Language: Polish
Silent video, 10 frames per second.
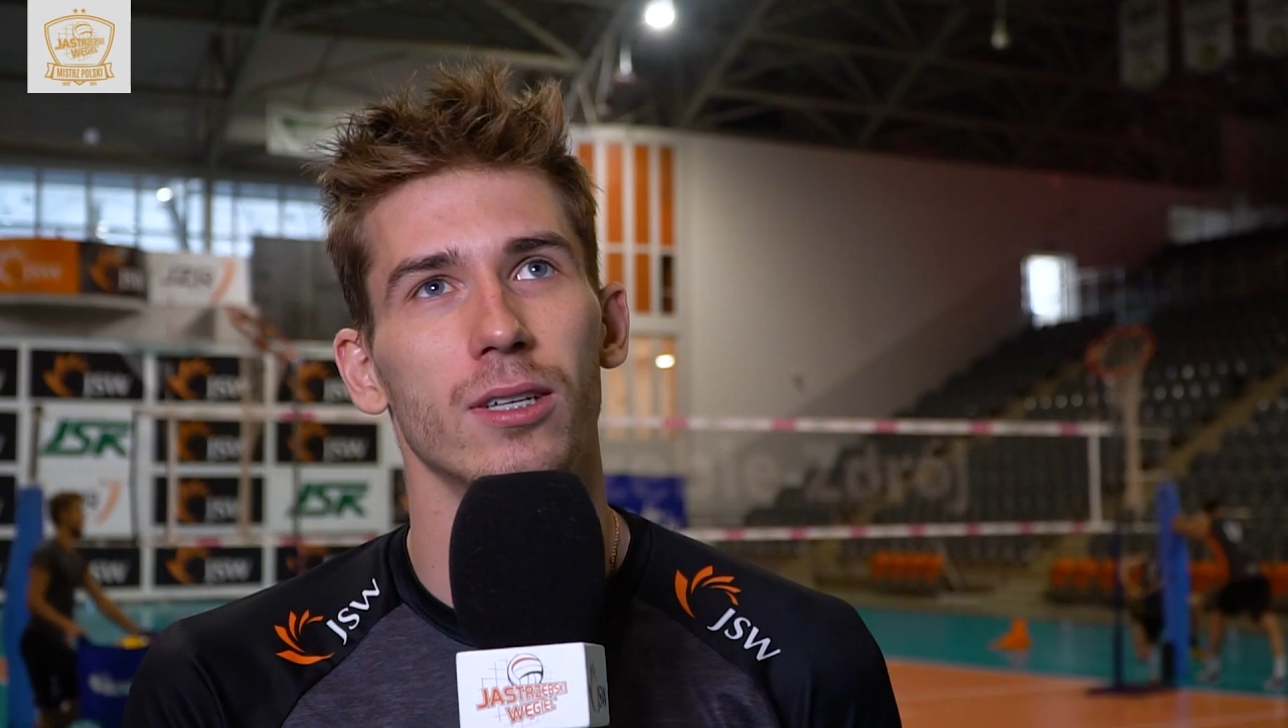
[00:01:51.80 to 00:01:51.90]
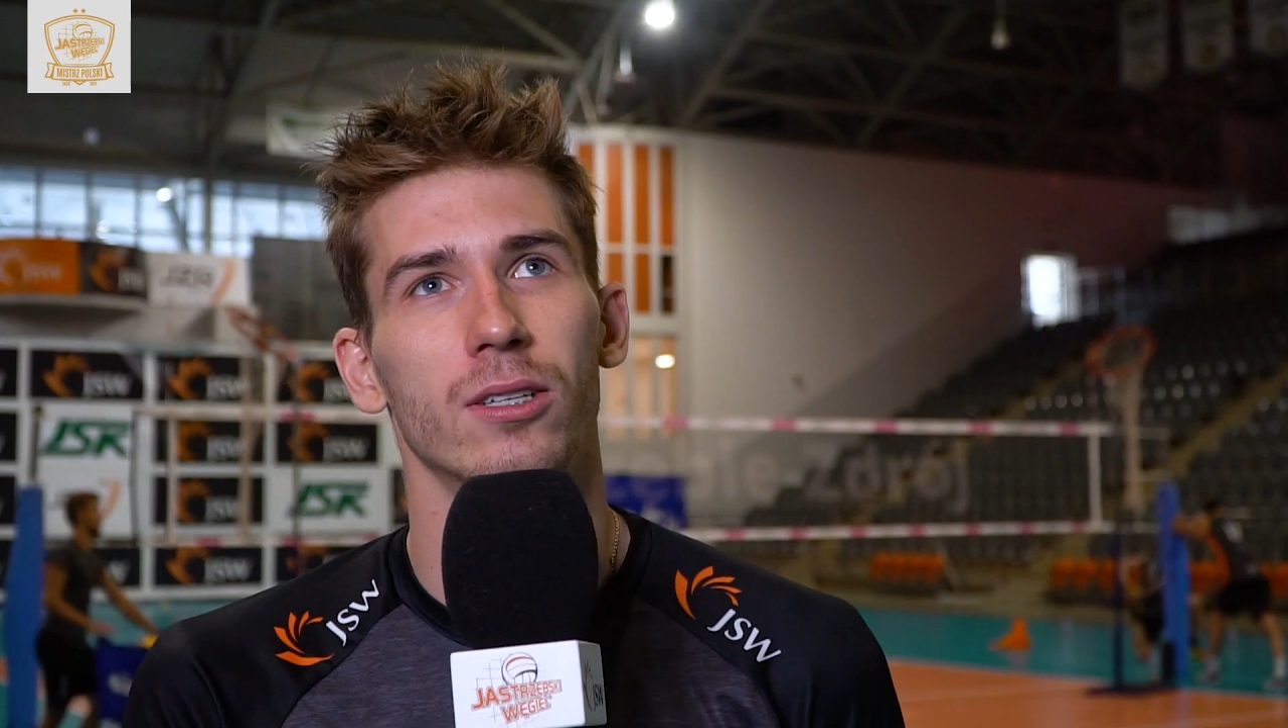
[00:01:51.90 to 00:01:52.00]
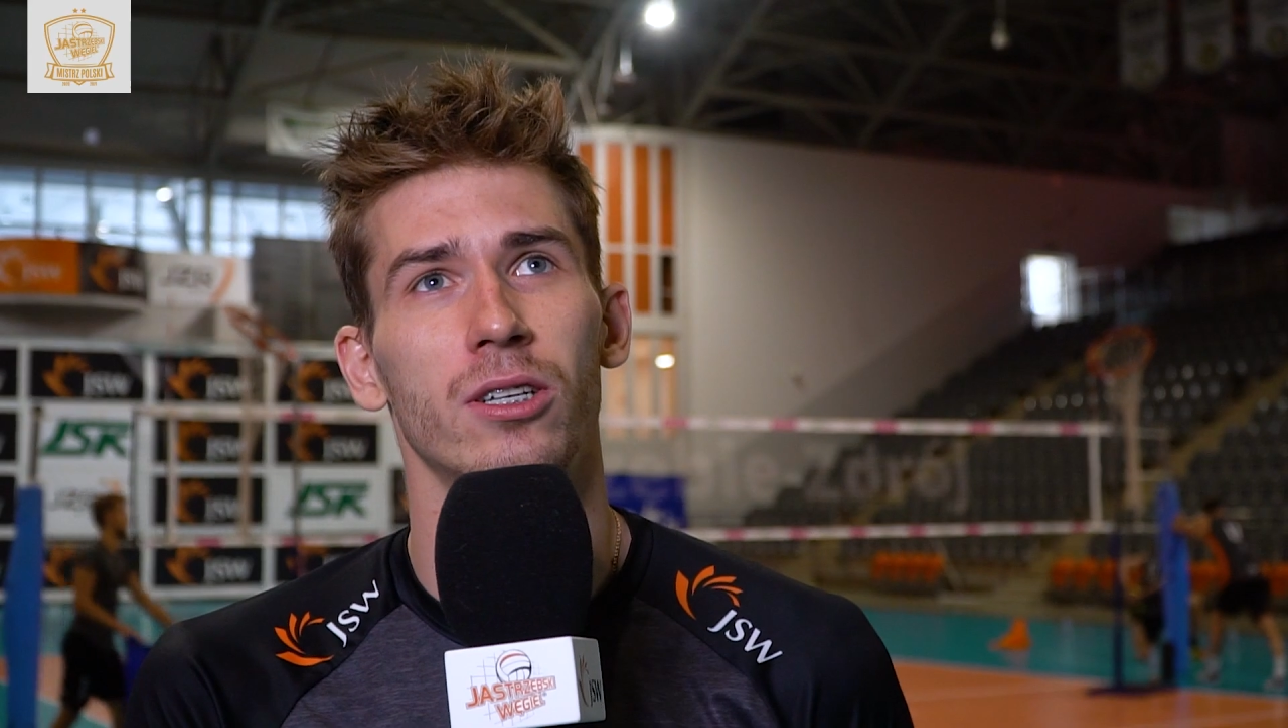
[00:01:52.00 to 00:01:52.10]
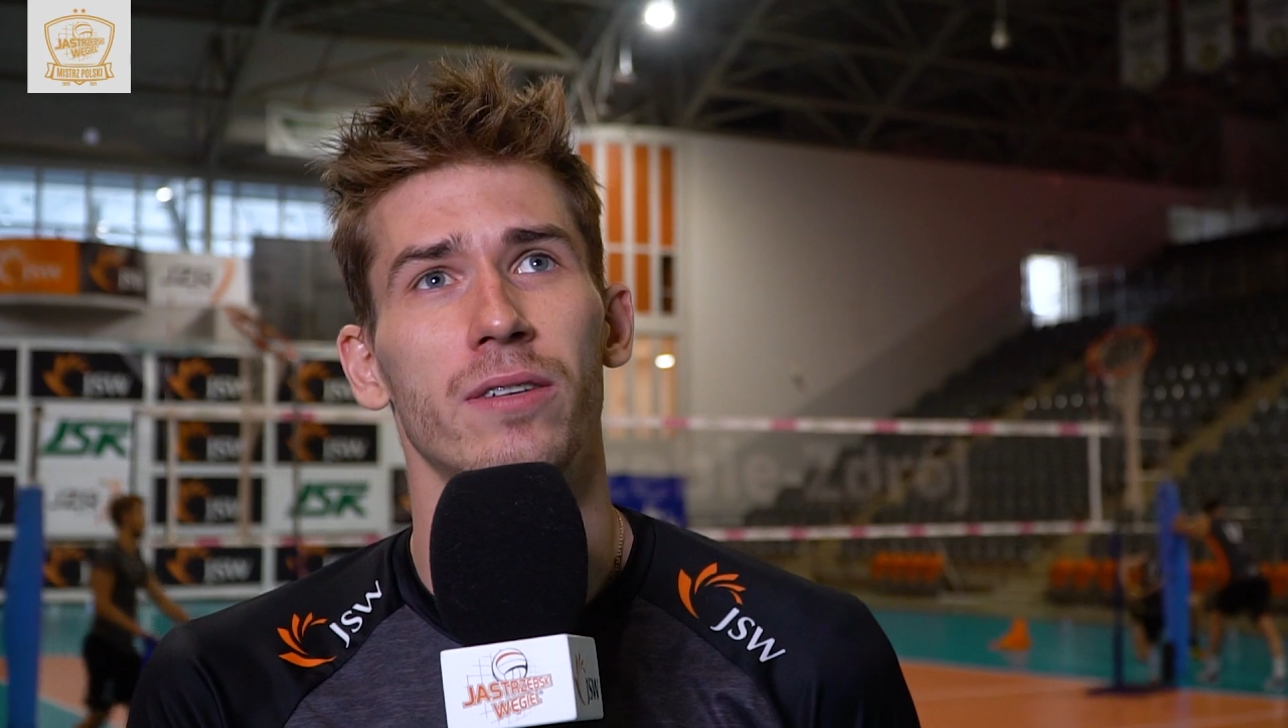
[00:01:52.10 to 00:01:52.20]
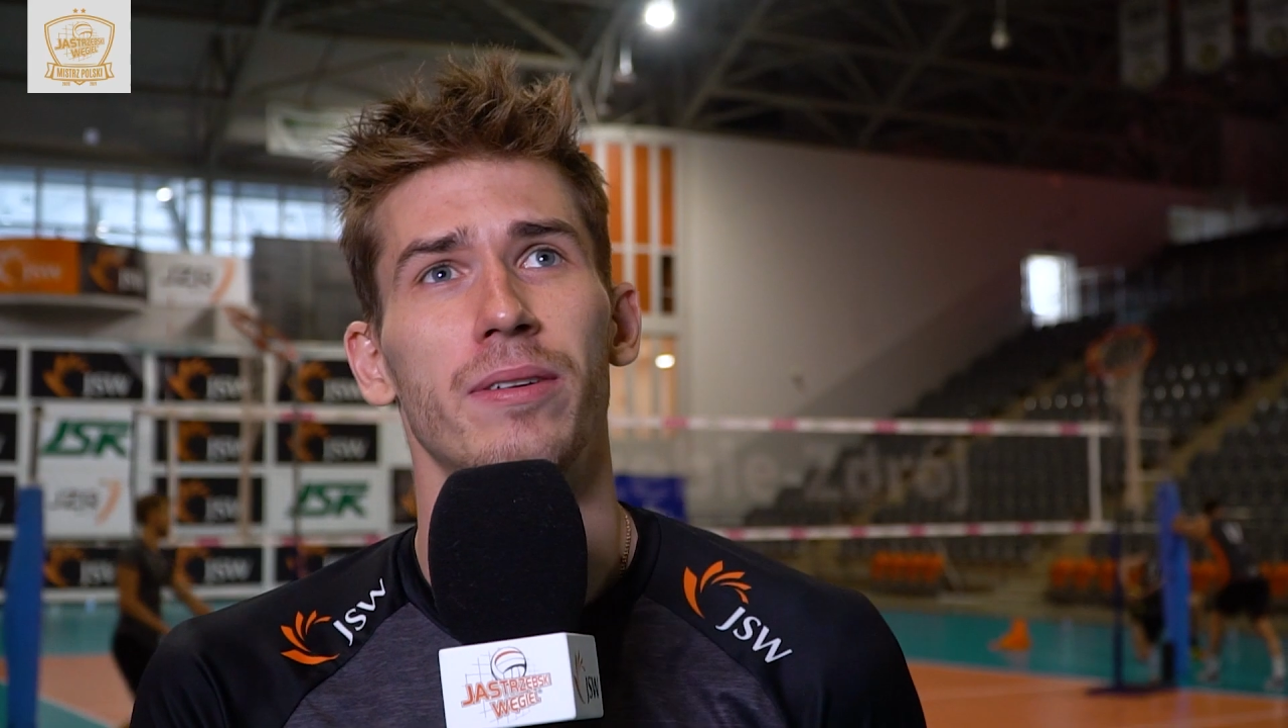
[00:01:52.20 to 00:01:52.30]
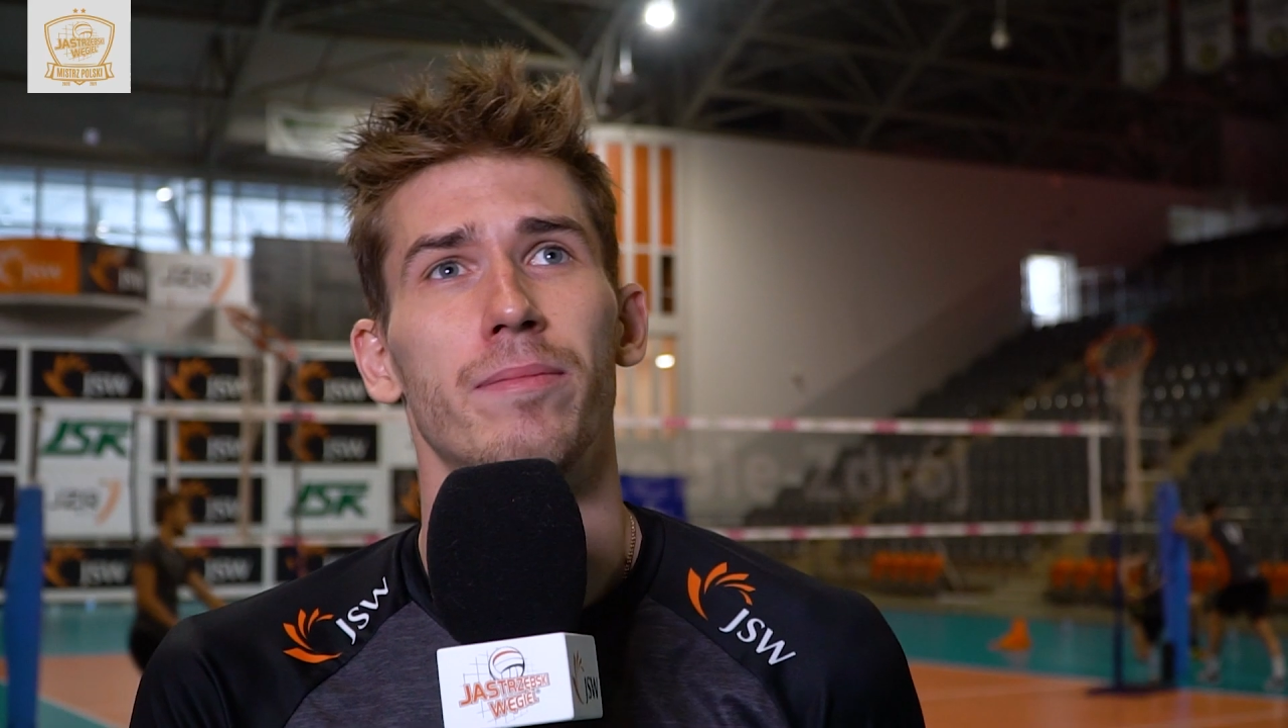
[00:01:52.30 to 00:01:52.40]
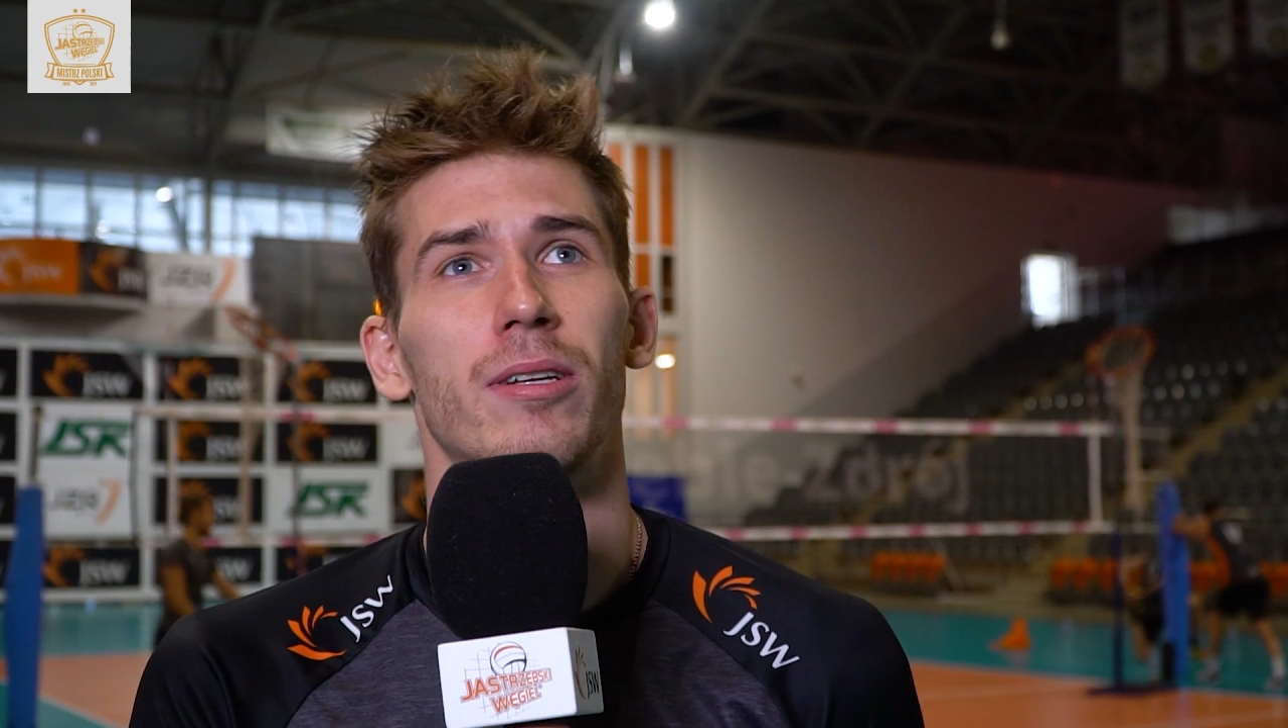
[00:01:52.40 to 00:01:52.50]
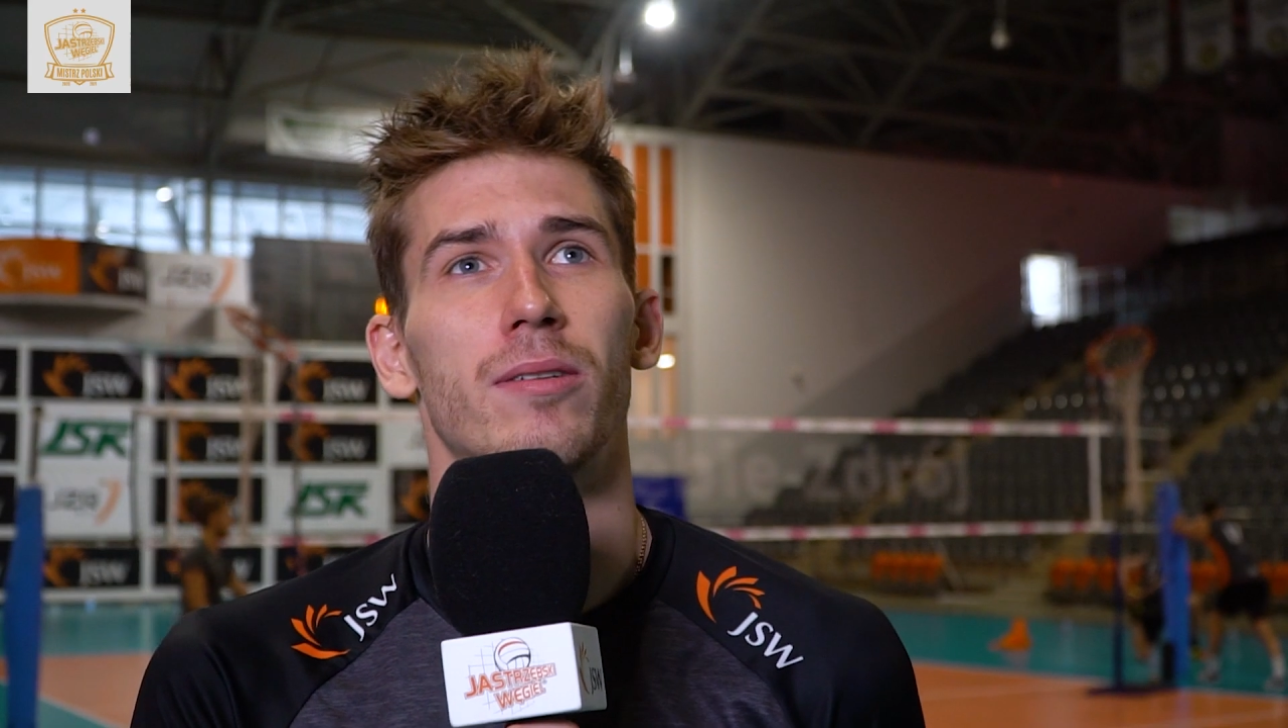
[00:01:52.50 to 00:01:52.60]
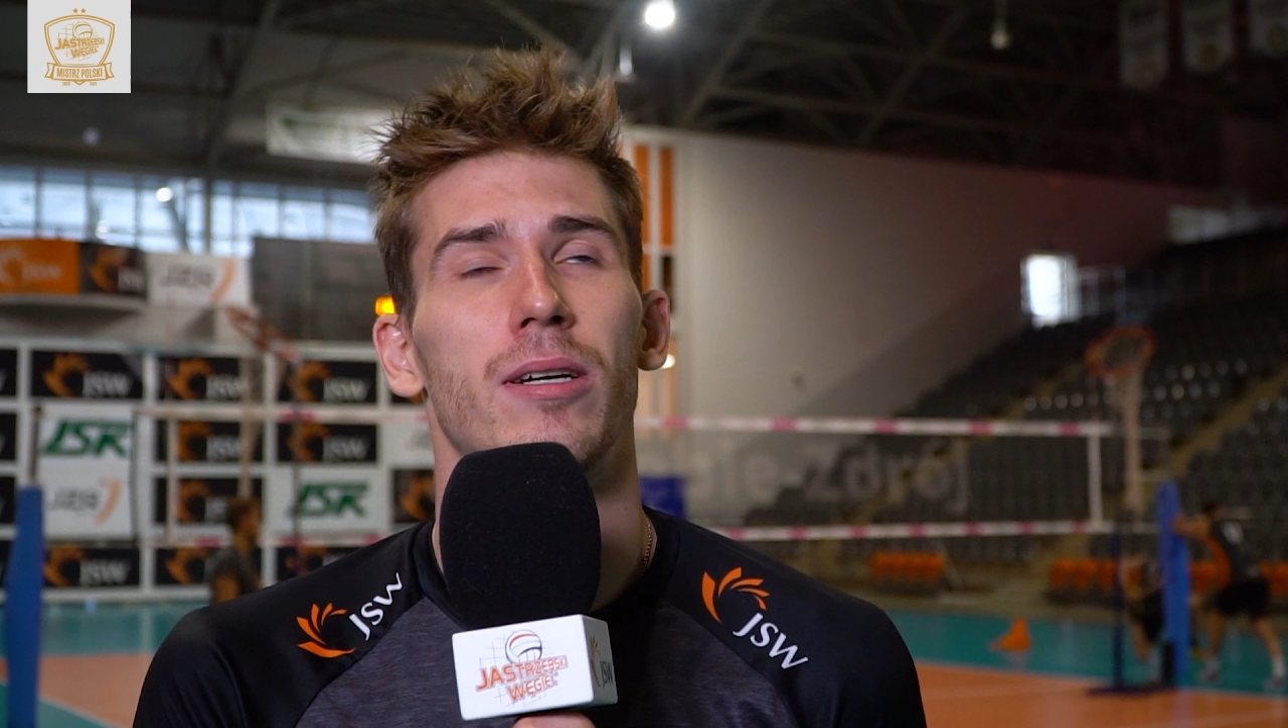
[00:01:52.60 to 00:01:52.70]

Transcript: Czy znaczy ja wiem, jak,